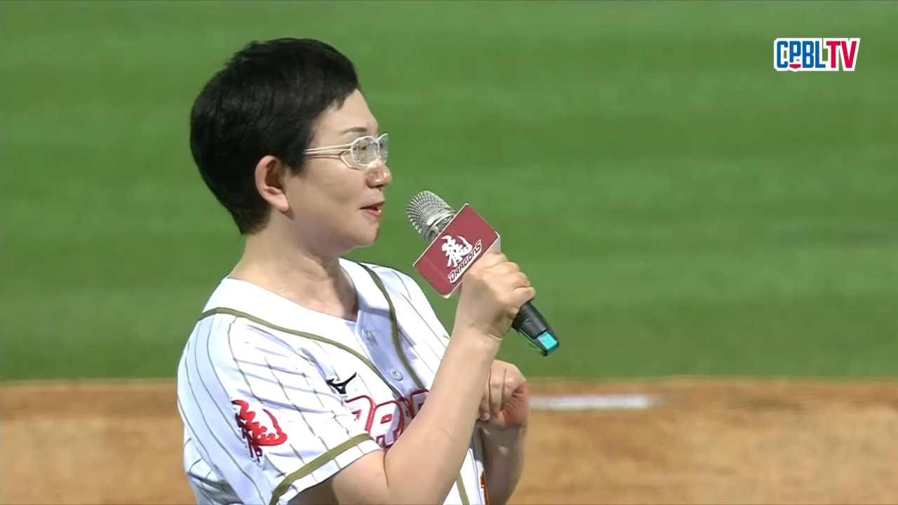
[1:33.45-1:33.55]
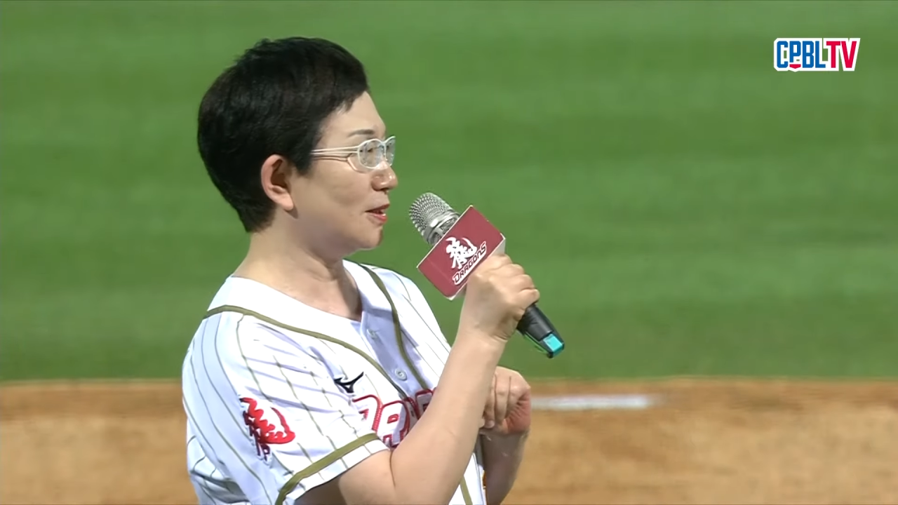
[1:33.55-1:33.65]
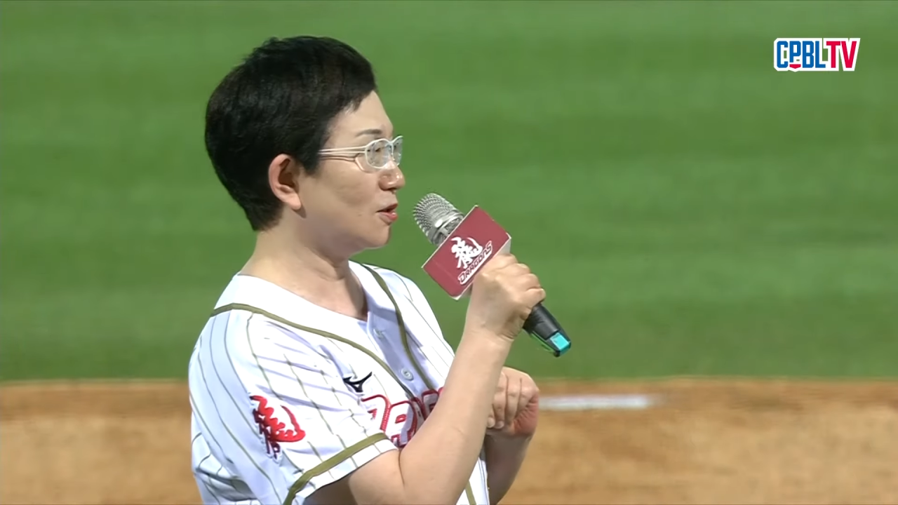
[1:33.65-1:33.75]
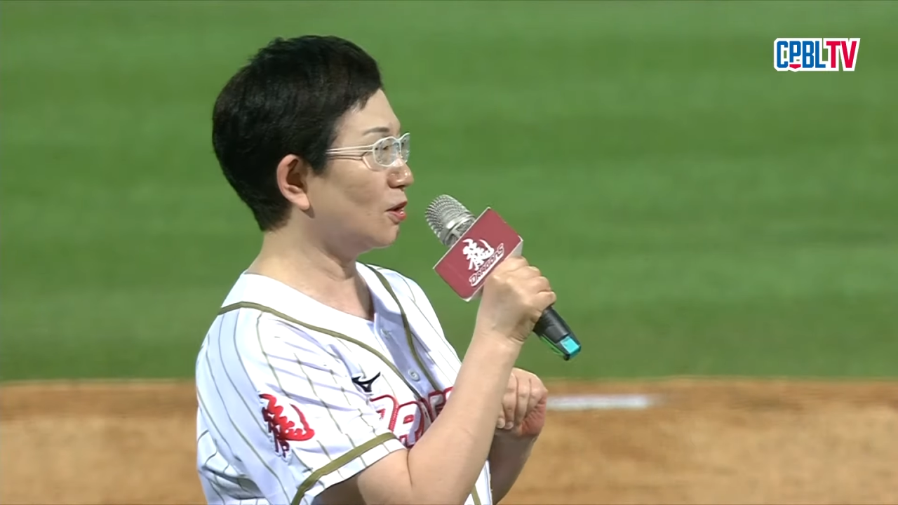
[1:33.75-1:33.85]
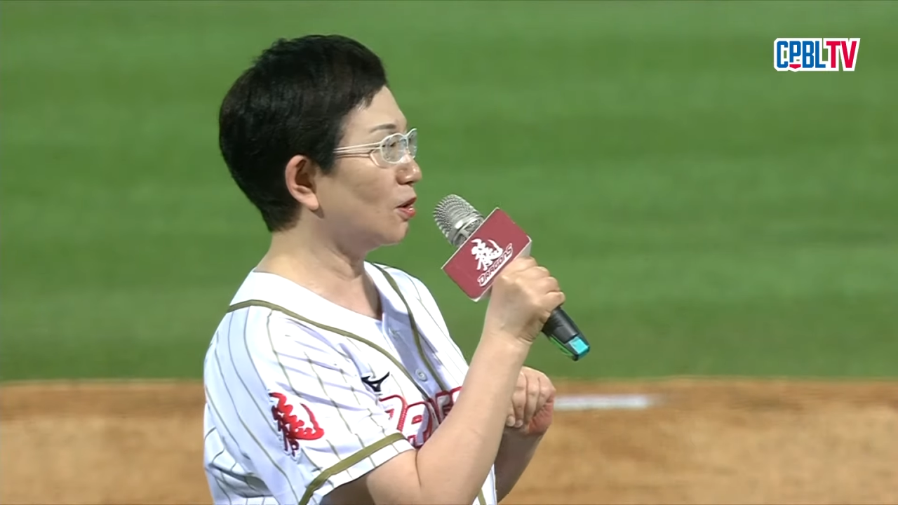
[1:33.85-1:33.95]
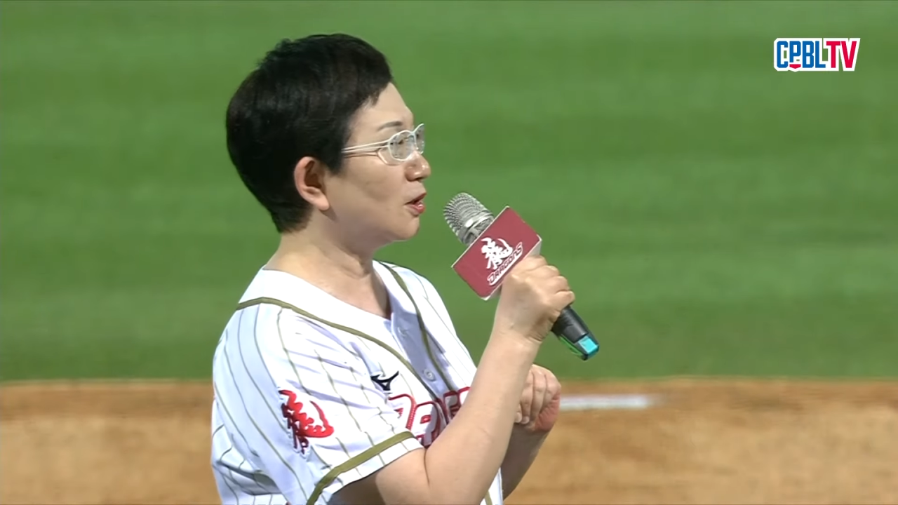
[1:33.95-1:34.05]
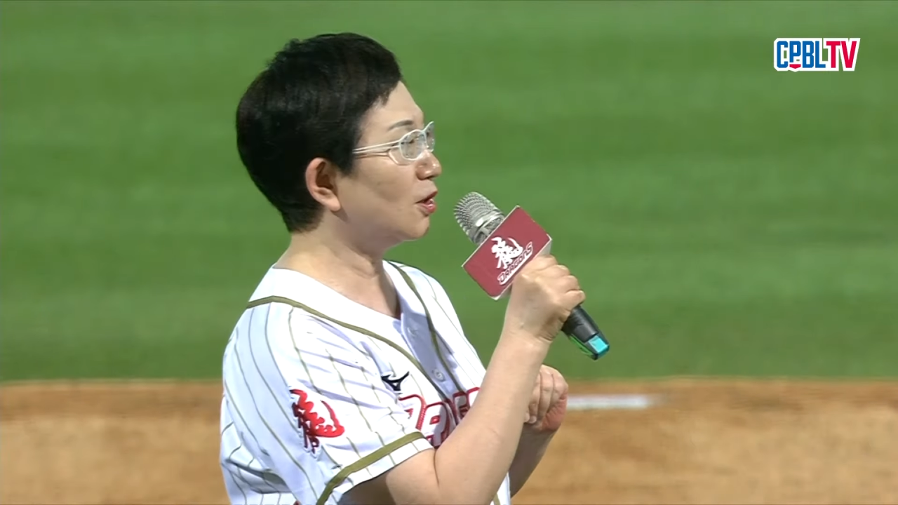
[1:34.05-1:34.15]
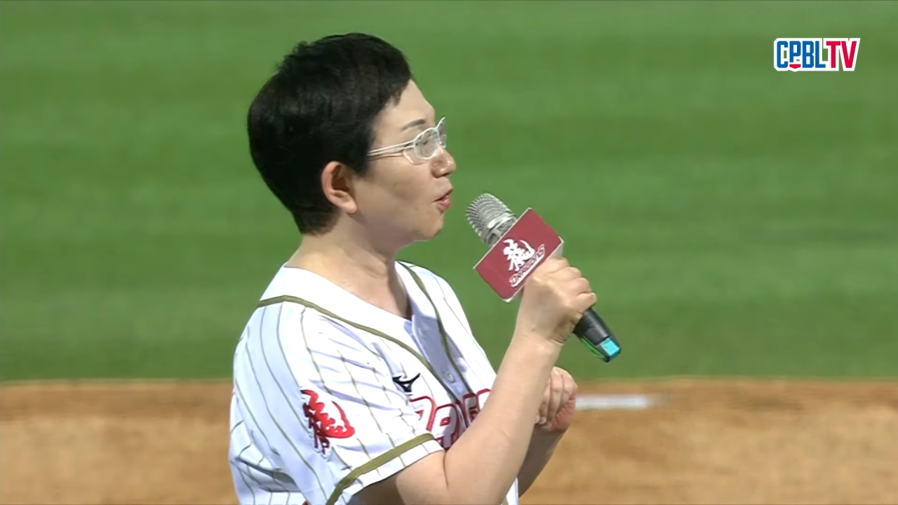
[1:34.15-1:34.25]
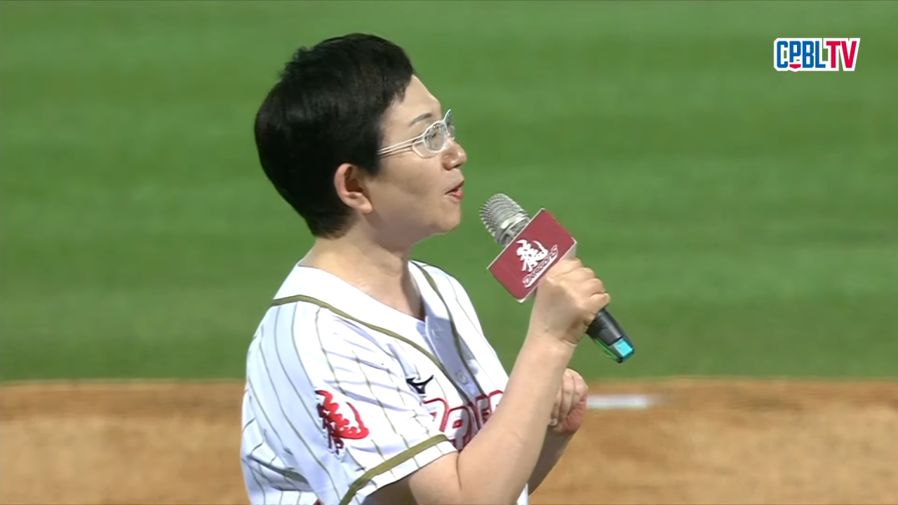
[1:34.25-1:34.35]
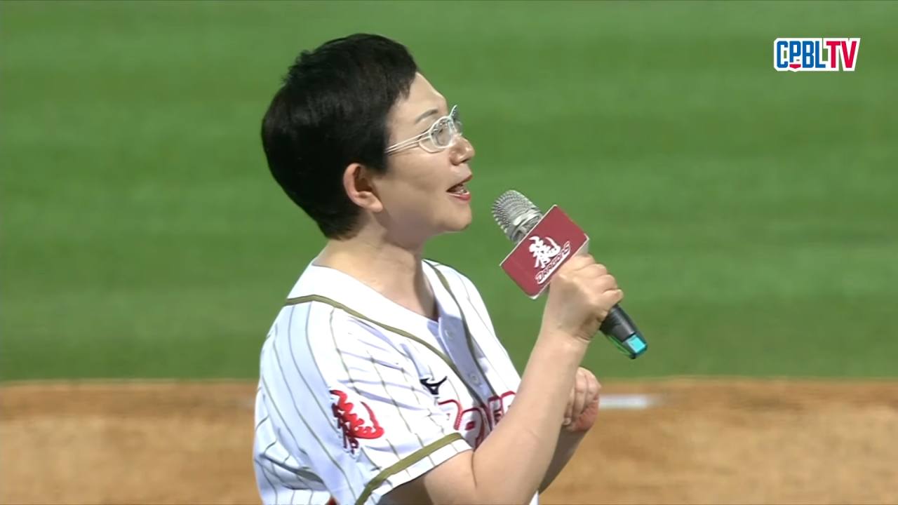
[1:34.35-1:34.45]
你就
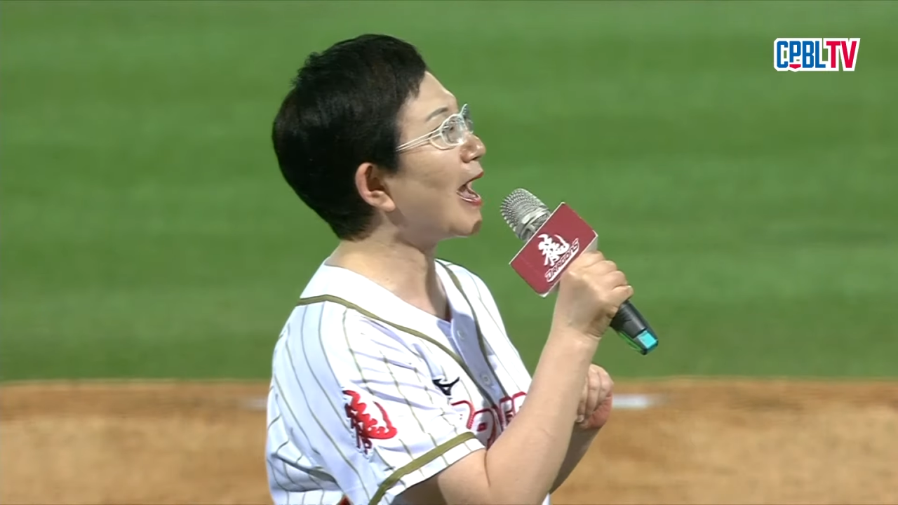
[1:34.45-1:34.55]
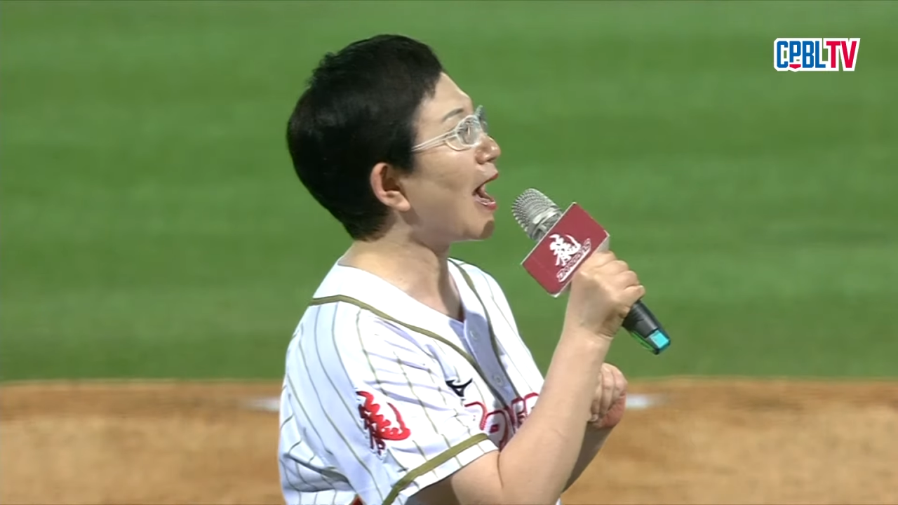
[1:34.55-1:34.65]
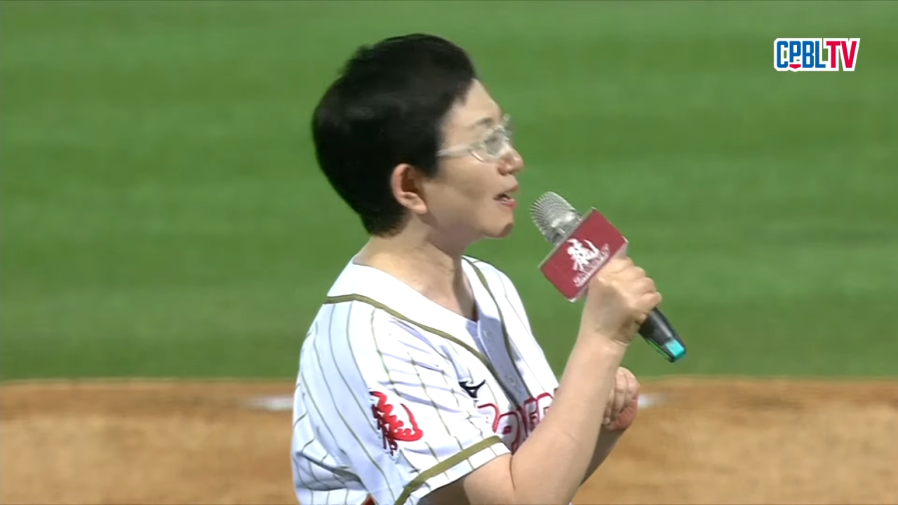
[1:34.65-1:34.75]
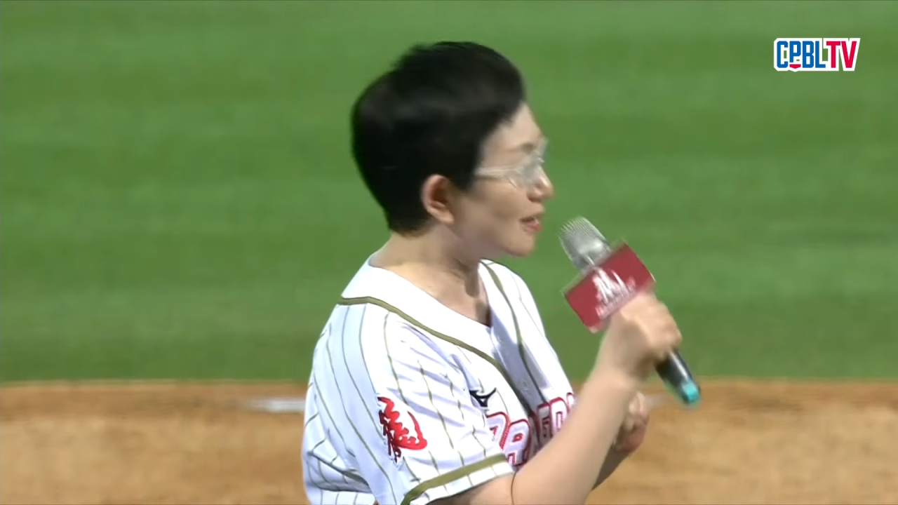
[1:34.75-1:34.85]
有两